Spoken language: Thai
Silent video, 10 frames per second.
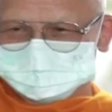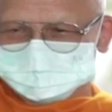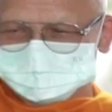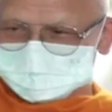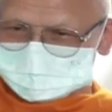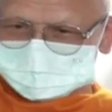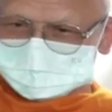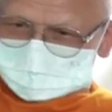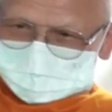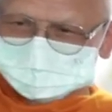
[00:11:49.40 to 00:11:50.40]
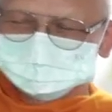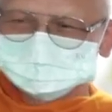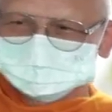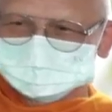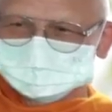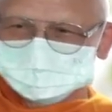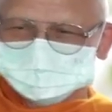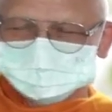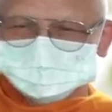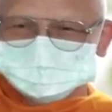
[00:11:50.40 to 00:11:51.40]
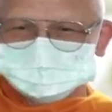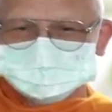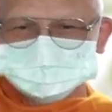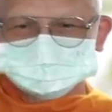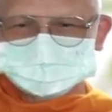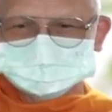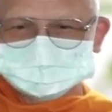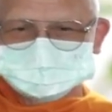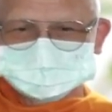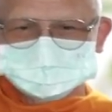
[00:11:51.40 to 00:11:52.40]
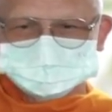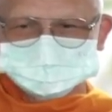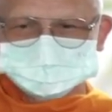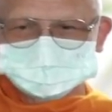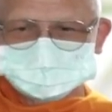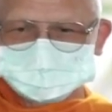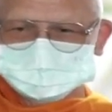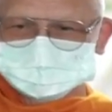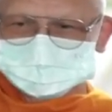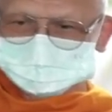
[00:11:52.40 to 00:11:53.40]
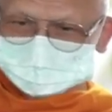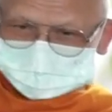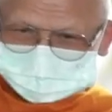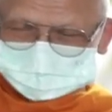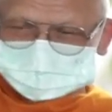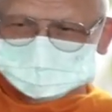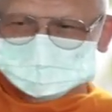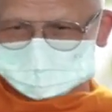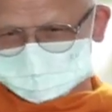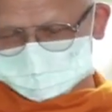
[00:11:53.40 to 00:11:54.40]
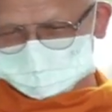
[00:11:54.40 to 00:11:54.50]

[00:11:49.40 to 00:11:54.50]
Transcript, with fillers: นั่นคือธรรมะพึ่งพระธรรมคือพึ่งความสำนึกในหน้าที่